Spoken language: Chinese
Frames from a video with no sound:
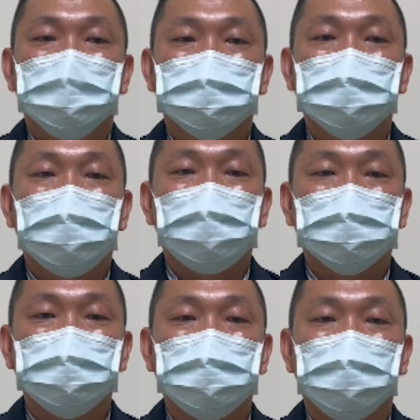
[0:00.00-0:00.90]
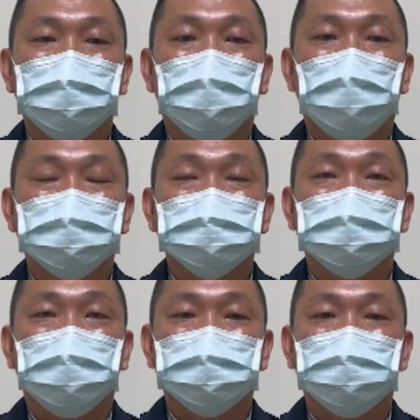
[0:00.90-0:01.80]
至案发地点游玩
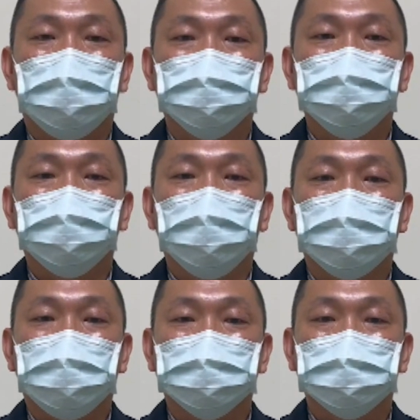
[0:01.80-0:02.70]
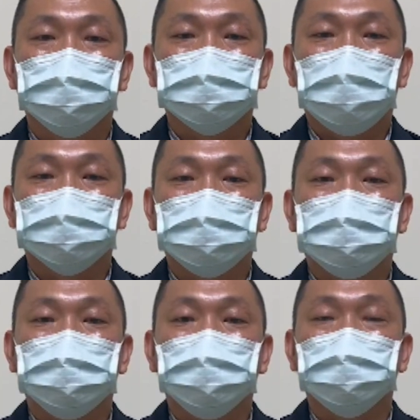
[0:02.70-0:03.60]
时啊，巧遇未南，故上
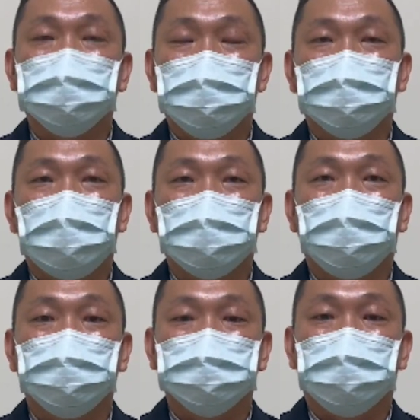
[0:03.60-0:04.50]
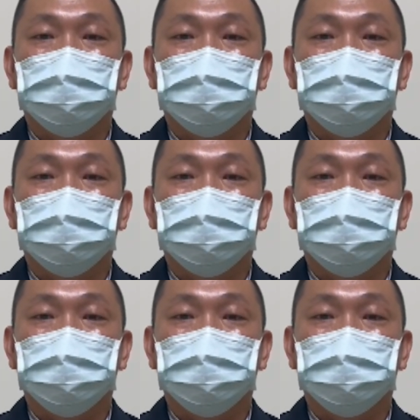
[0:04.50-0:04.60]
前理论，引发口角。